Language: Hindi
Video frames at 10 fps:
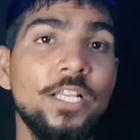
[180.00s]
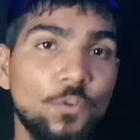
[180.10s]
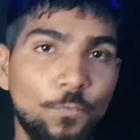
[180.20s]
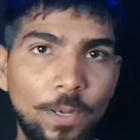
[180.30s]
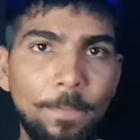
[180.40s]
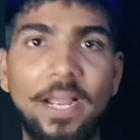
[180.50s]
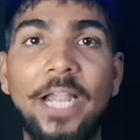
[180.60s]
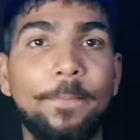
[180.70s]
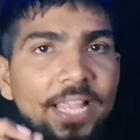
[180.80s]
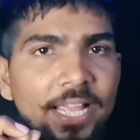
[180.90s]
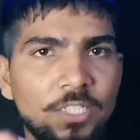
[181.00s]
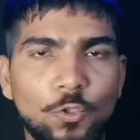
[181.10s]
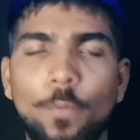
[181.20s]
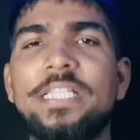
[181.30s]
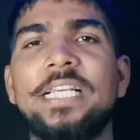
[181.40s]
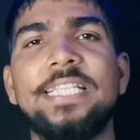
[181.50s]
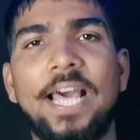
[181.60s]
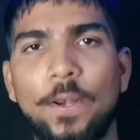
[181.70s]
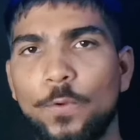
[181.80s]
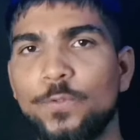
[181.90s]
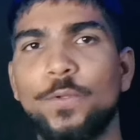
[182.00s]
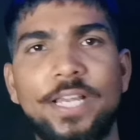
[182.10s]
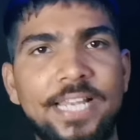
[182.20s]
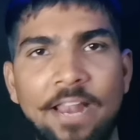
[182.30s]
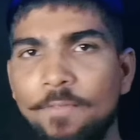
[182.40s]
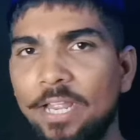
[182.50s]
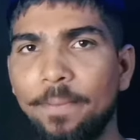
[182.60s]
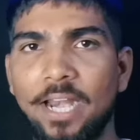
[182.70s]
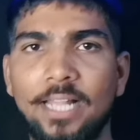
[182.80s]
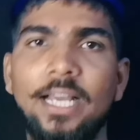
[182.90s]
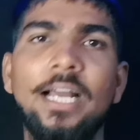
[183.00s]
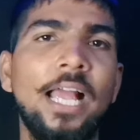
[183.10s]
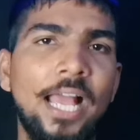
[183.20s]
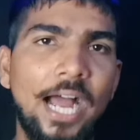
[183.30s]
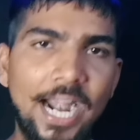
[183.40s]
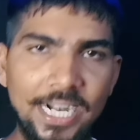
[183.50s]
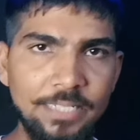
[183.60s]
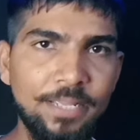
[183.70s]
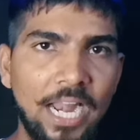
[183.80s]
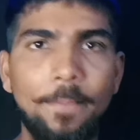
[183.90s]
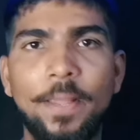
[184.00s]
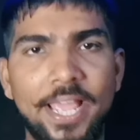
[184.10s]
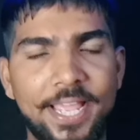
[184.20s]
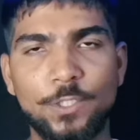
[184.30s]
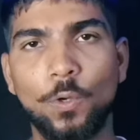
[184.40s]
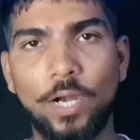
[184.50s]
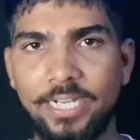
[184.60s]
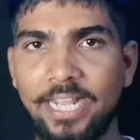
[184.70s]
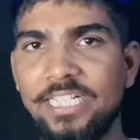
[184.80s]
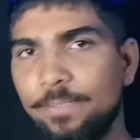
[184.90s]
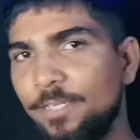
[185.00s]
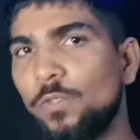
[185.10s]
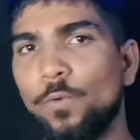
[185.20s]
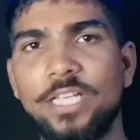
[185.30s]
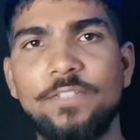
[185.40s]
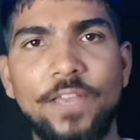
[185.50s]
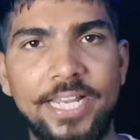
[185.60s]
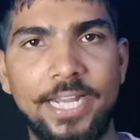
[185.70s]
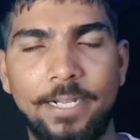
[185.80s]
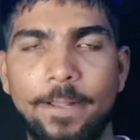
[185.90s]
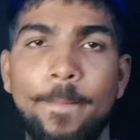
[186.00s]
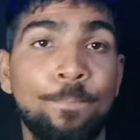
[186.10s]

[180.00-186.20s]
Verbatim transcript: सो फ्लिपकार्ट पे ये चौबीस हज़ार नौ सौ निन्यानवे का मिल रहा था आठ जी बी रैम एक सौ अट्ठाईस जी बी स्टोरेज वेरियंट